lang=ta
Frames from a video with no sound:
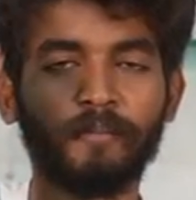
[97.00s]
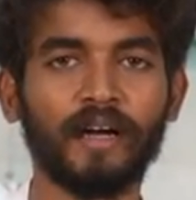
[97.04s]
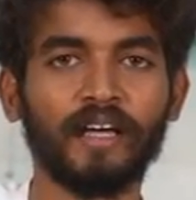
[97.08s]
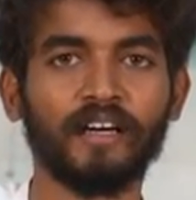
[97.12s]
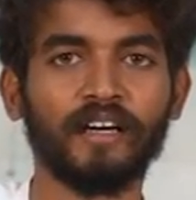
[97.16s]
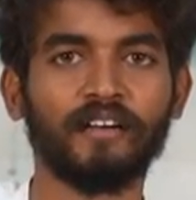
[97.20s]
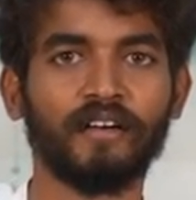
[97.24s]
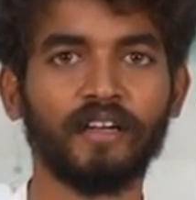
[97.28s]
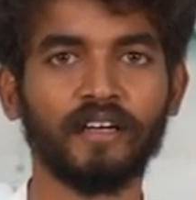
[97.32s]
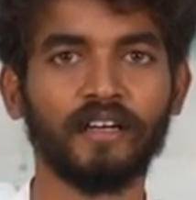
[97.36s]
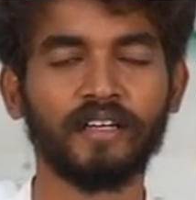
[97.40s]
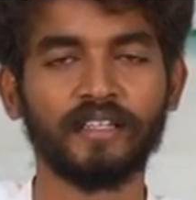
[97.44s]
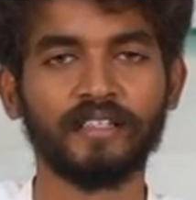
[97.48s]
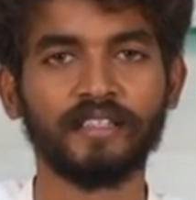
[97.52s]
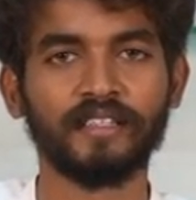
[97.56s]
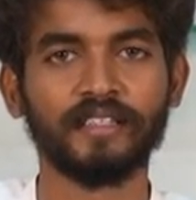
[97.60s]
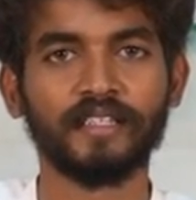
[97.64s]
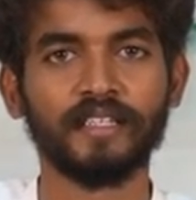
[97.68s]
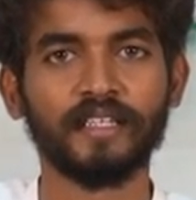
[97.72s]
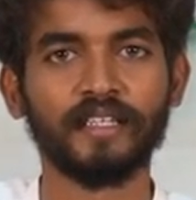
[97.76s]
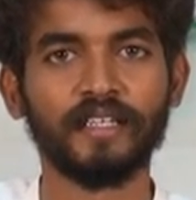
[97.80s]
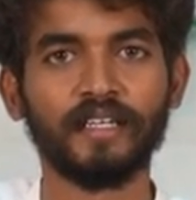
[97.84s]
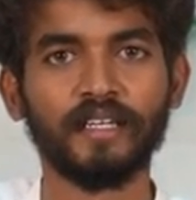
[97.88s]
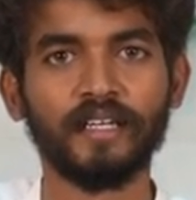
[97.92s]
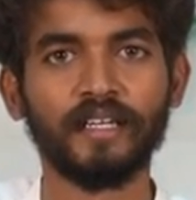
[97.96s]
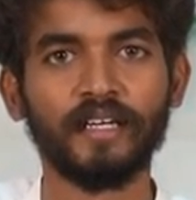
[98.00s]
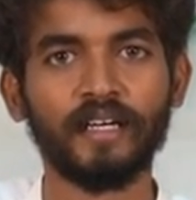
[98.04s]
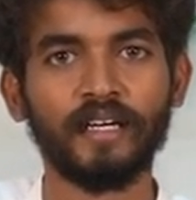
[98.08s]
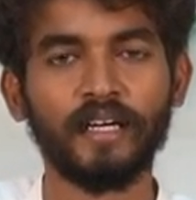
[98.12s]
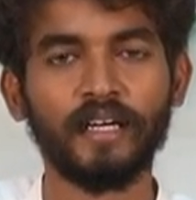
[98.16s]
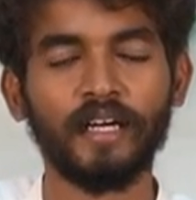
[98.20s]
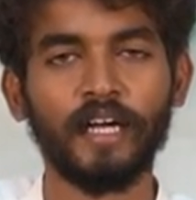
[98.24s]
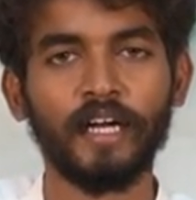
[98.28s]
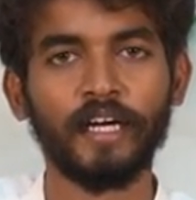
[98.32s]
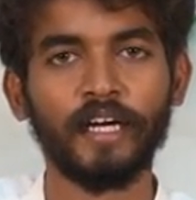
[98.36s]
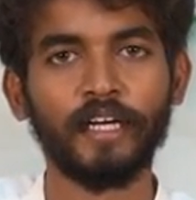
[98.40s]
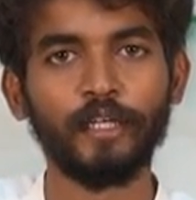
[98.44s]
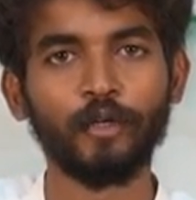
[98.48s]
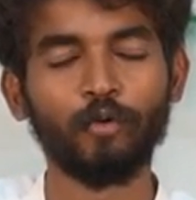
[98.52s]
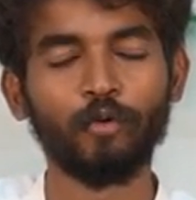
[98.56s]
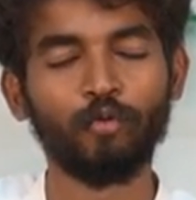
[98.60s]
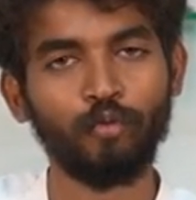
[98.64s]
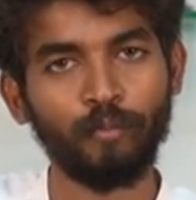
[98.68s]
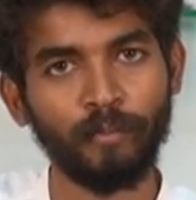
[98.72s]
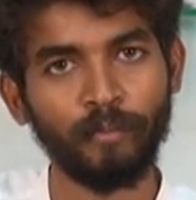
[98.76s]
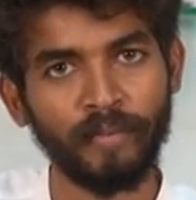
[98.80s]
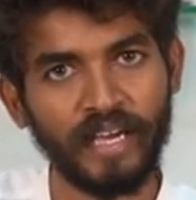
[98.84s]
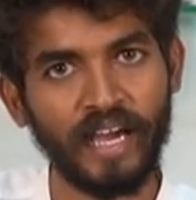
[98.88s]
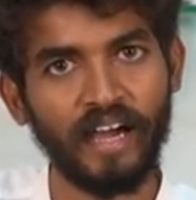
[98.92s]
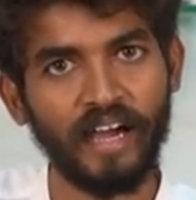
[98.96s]
பழக்க வழக்கம் அது நீங்கள்
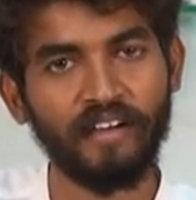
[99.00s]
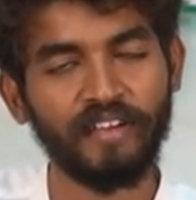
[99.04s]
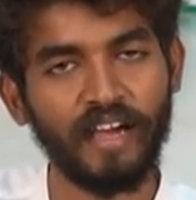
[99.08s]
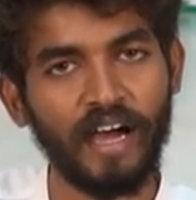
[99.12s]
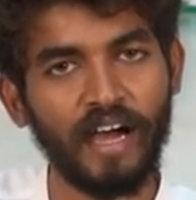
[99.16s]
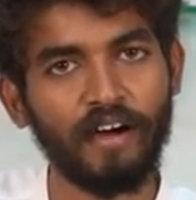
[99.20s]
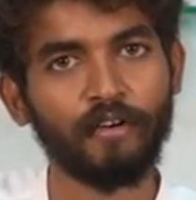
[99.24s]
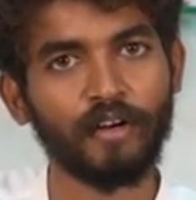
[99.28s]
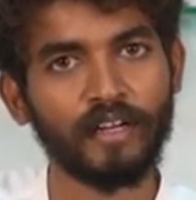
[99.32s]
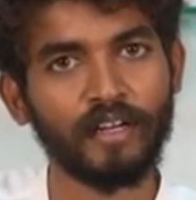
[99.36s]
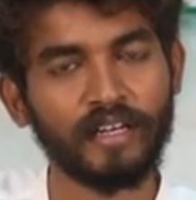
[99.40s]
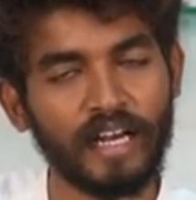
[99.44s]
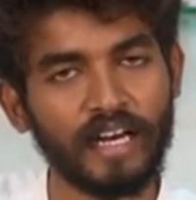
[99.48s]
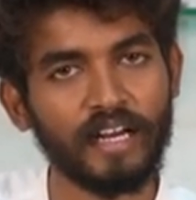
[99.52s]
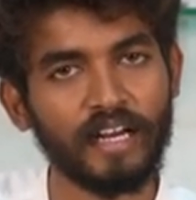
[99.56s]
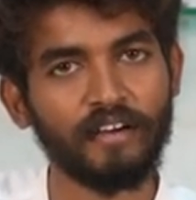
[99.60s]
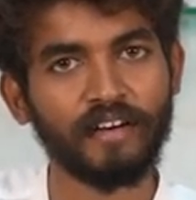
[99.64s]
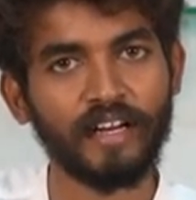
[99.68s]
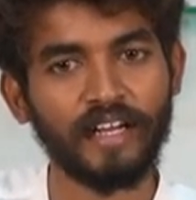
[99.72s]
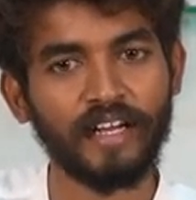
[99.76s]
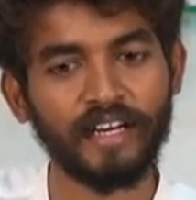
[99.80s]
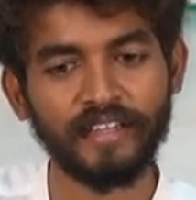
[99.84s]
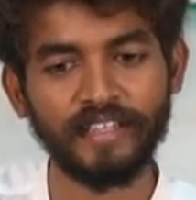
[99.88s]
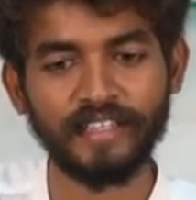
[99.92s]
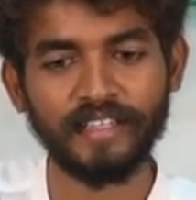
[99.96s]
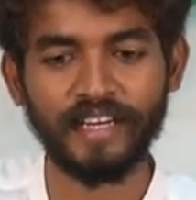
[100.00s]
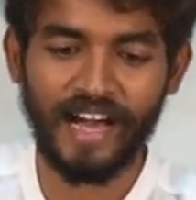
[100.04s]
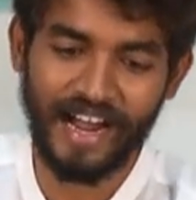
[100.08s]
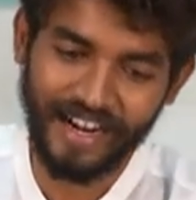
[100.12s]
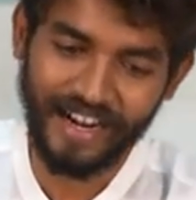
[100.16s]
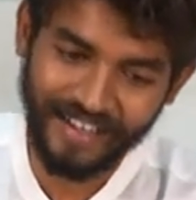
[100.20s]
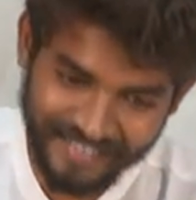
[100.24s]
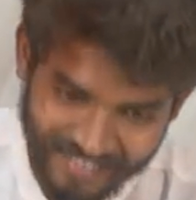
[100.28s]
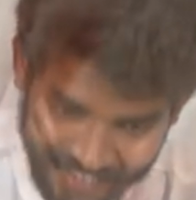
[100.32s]
உண்மையாகவே அவ்வளோ நல்லவராக இருந்தீங்கன்னா அட